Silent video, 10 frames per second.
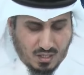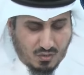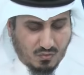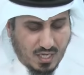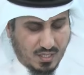
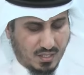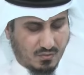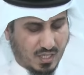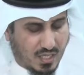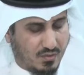
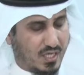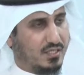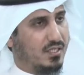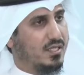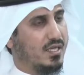إخواني
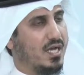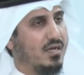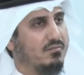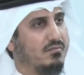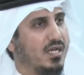وأخواتي
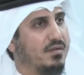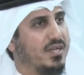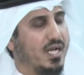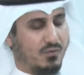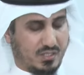الكرام
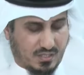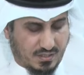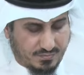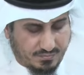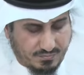أبناء
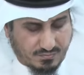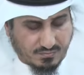وطني